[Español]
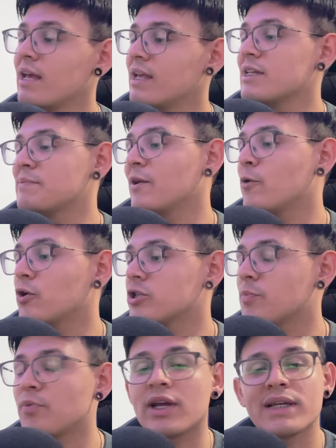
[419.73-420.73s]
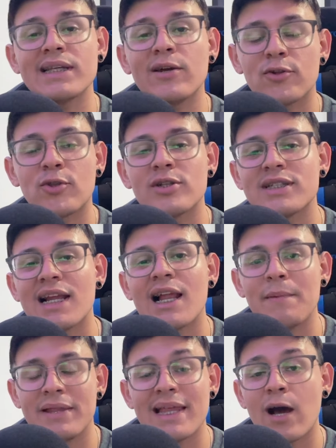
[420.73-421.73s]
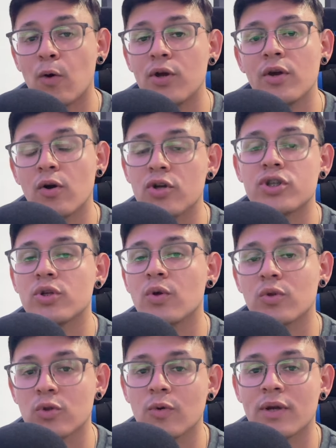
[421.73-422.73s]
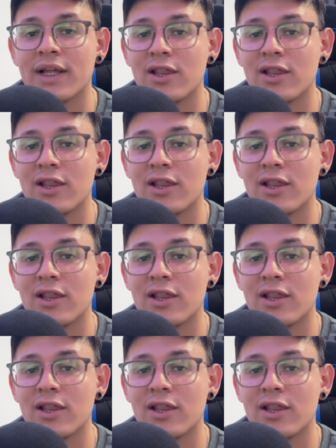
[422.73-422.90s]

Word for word: Y es bien curioso porque este control sale a la venta hoy 8 de octubre del